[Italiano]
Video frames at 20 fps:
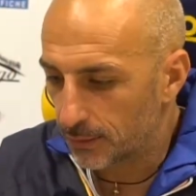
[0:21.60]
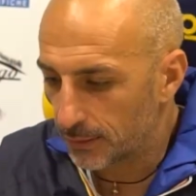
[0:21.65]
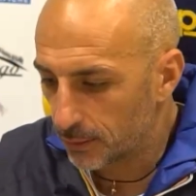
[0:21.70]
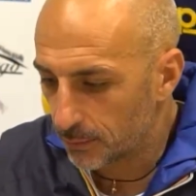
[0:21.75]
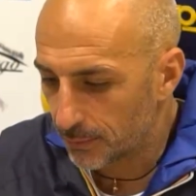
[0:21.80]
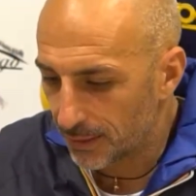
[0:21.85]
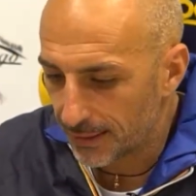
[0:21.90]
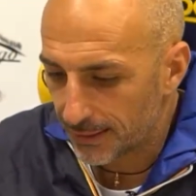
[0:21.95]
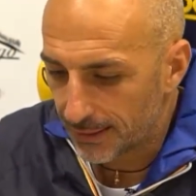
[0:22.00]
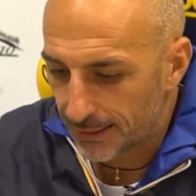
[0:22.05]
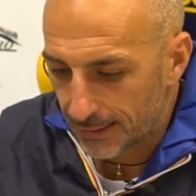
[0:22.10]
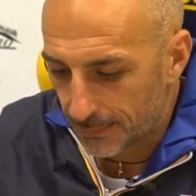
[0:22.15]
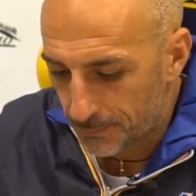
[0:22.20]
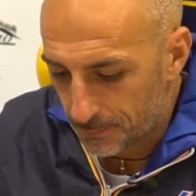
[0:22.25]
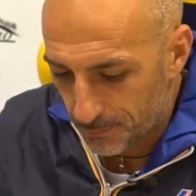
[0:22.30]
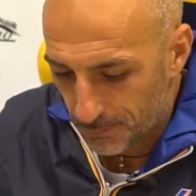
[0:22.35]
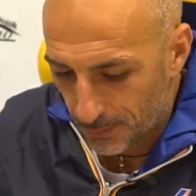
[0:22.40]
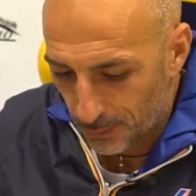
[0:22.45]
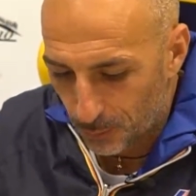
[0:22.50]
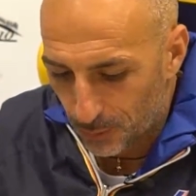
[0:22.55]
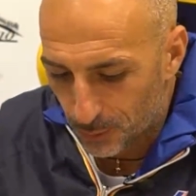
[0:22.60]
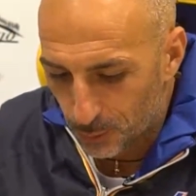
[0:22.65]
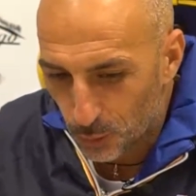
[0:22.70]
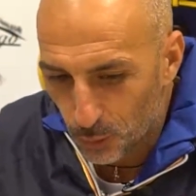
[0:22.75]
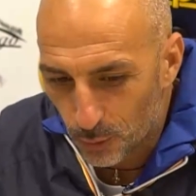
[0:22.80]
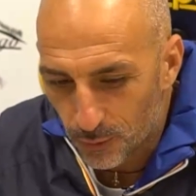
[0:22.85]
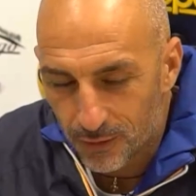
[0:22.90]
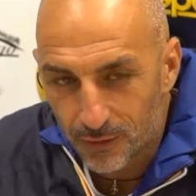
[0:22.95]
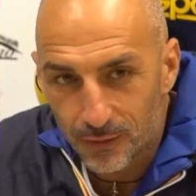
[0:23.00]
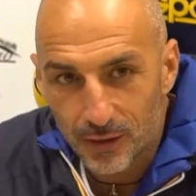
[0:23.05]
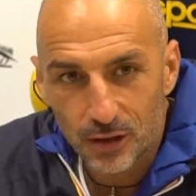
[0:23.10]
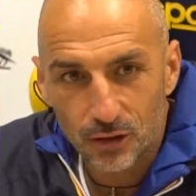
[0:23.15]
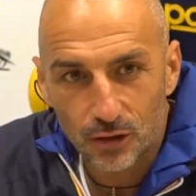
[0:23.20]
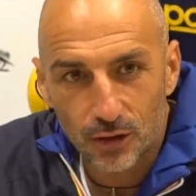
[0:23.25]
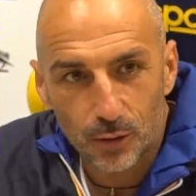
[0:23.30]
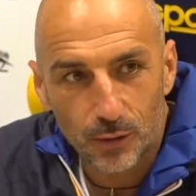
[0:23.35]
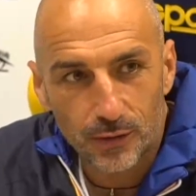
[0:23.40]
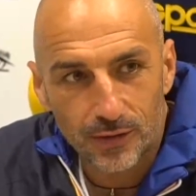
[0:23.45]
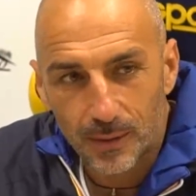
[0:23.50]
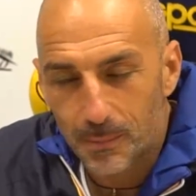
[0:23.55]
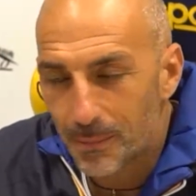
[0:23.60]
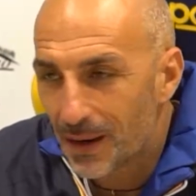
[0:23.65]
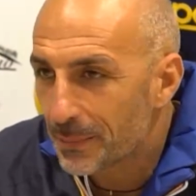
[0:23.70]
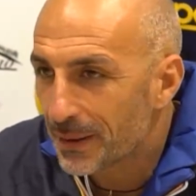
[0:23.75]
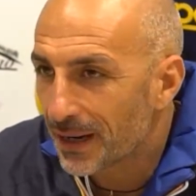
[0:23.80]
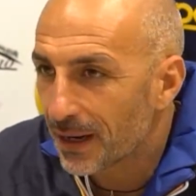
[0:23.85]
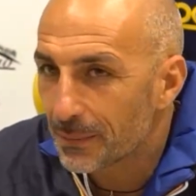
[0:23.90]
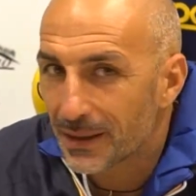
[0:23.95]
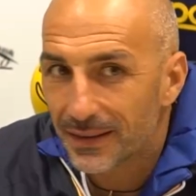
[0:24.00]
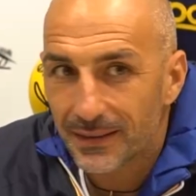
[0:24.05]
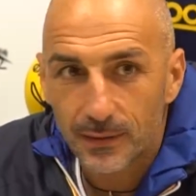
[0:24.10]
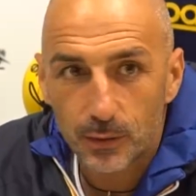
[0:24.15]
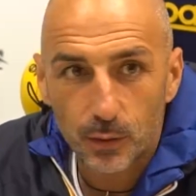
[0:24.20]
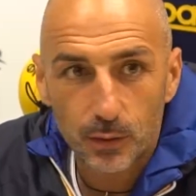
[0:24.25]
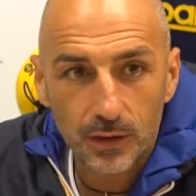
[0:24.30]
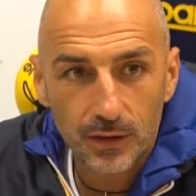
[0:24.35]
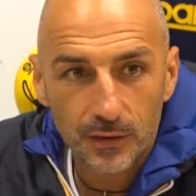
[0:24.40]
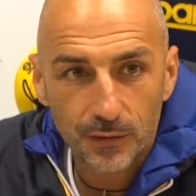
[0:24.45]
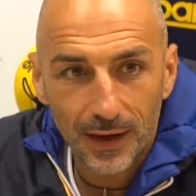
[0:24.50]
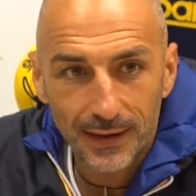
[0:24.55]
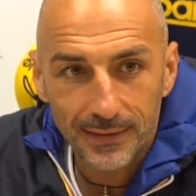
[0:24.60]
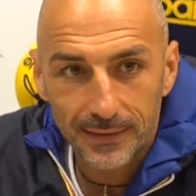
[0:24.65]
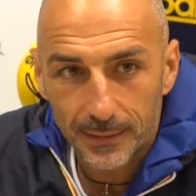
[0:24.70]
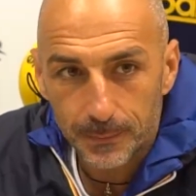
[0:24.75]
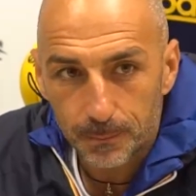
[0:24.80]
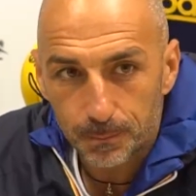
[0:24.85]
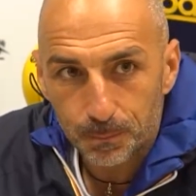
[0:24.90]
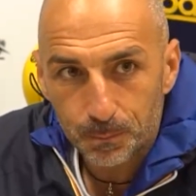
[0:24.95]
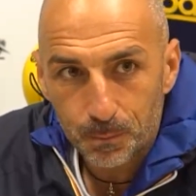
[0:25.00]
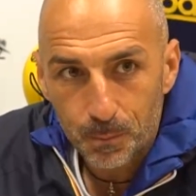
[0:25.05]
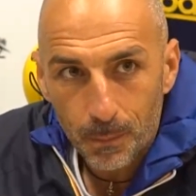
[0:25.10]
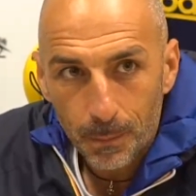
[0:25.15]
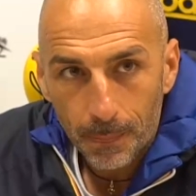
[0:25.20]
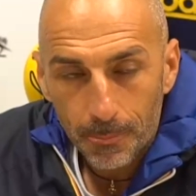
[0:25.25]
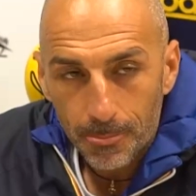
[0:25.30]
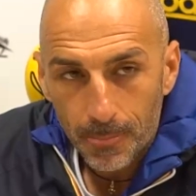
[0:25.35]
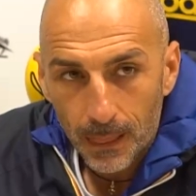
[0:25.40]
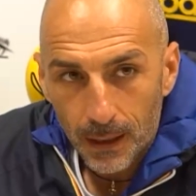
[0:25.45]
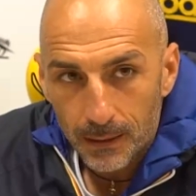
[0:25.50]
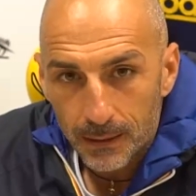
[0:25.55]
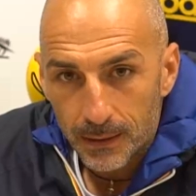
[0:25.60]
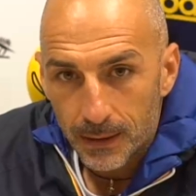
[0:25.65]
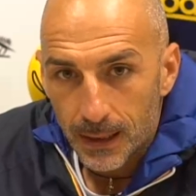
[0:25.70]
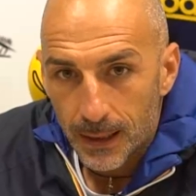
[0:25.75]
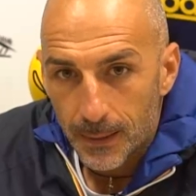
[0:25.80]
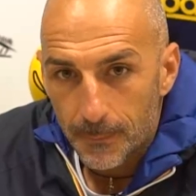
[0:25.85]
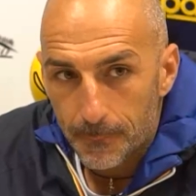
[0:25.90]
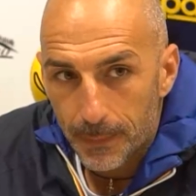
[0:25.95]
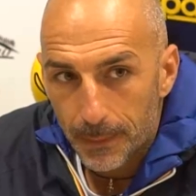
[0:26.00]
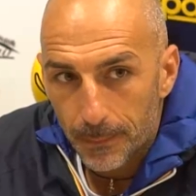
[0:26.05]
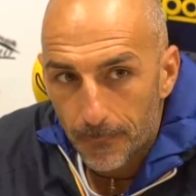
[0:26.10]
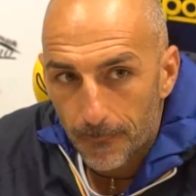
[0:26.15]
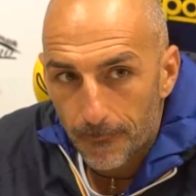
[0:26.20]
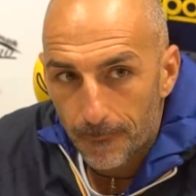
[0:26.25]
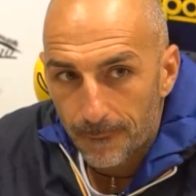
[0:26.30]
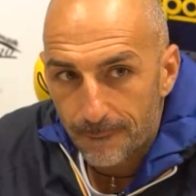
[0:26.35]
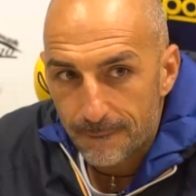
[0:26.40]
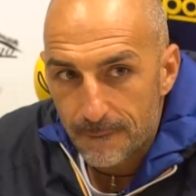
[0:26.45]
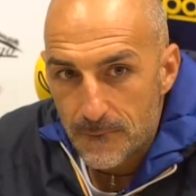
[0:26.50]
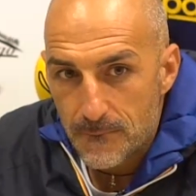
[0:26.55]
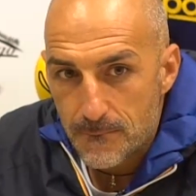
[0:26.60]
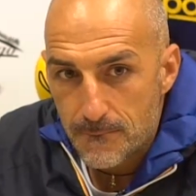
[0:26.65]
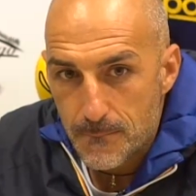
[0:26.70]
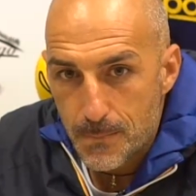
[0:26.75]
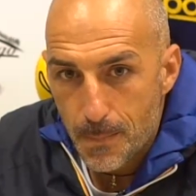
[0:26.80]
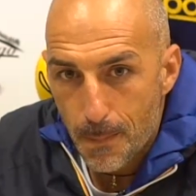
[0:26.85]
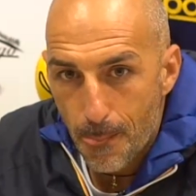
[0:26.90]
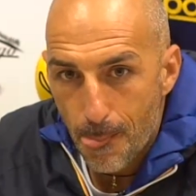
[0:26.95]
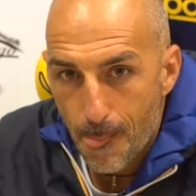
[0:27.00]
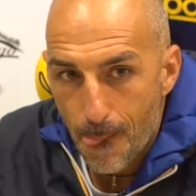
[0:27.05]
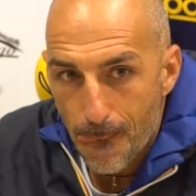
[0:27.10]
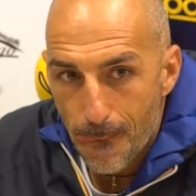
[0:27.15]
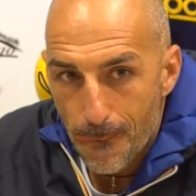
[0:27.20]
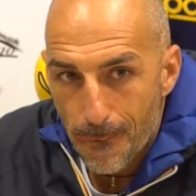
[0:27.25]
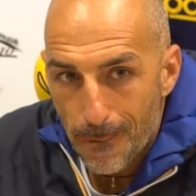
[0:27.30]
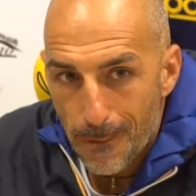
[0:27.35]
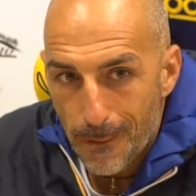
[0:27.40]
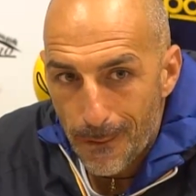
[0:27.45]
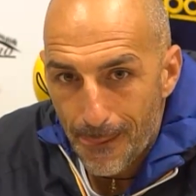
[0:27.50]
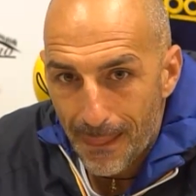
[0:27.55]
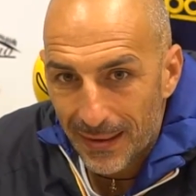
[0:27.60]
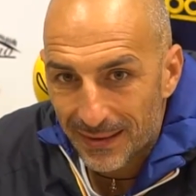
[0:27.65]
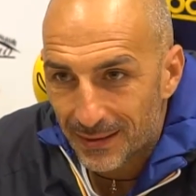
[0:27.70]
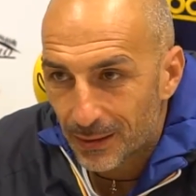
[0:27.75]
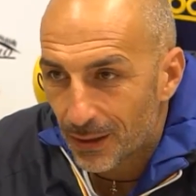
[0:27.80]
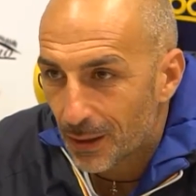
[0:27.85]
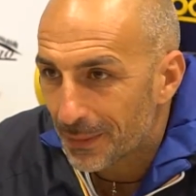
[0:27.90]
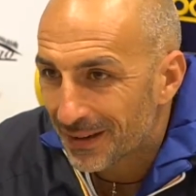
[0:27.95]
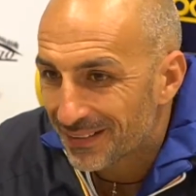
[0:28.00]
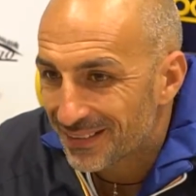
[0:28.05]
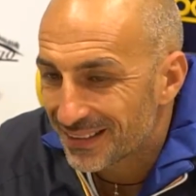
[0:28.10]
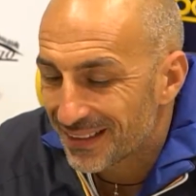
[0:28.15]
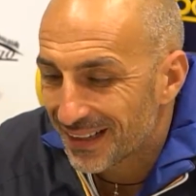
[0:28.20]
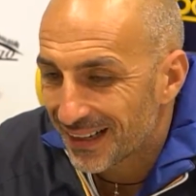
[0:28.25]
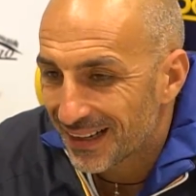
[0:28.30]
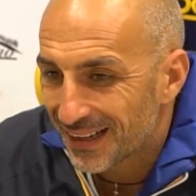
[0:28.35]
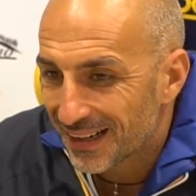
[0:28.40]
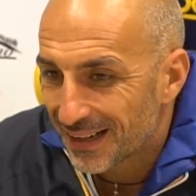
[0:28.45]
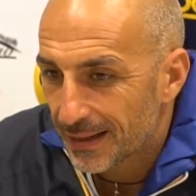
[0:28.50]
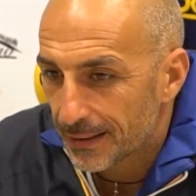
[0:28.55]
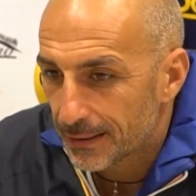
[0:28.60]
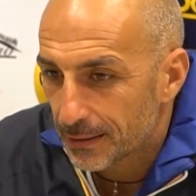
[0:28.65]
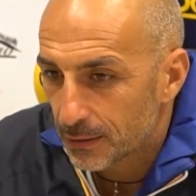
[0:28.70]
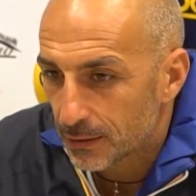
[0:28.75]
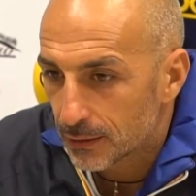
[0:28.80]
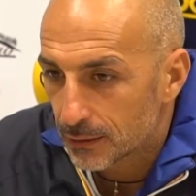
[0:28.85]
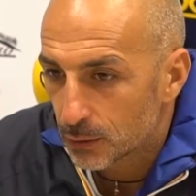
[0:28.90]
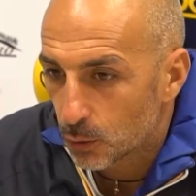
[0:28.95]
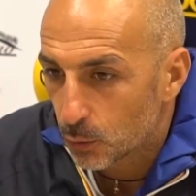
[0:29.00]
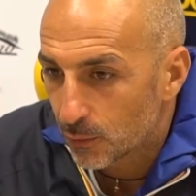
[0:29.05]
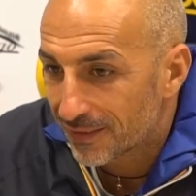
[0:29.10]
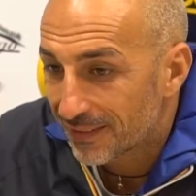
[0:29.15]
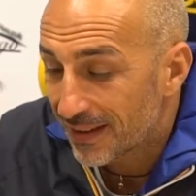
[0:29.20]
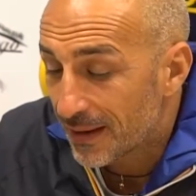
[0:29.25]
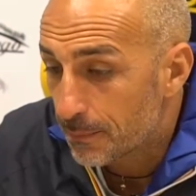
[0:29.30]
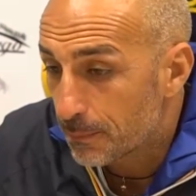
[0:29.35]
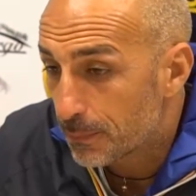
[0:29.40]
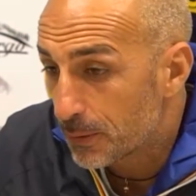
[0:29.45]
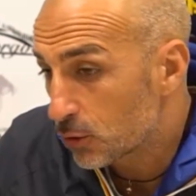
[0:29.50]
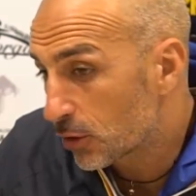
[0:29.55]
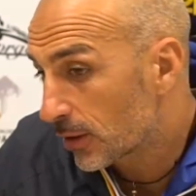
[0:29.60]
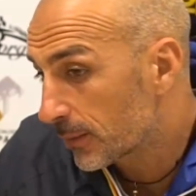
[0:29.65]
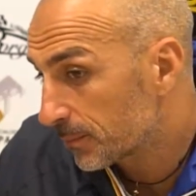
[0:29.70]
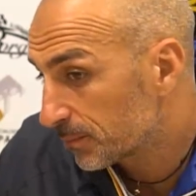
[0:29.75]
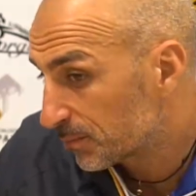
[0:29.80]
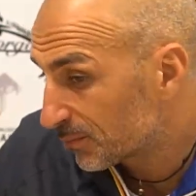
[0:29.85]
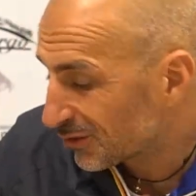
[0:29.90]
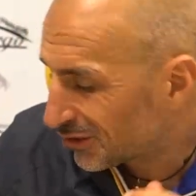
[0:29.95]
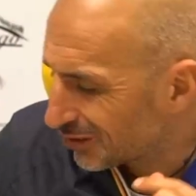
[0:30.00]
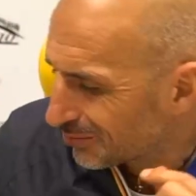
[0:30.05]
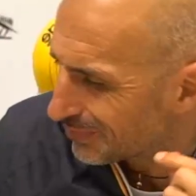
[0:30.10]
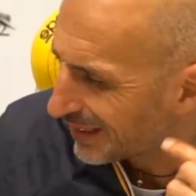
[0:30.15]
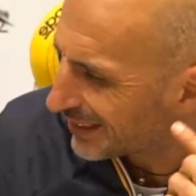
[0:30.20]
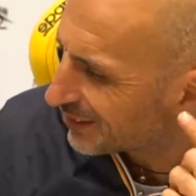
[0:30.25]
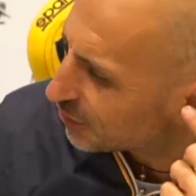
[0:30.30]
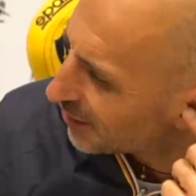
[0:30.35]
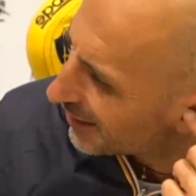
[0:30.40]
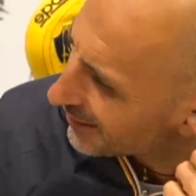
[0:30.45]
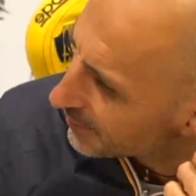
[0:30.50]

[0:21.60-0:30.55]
È normale che quando non si vince non si è mai pienamente soddisfatti. Però mh, mm, è stata una partita non semplice, cioè, ce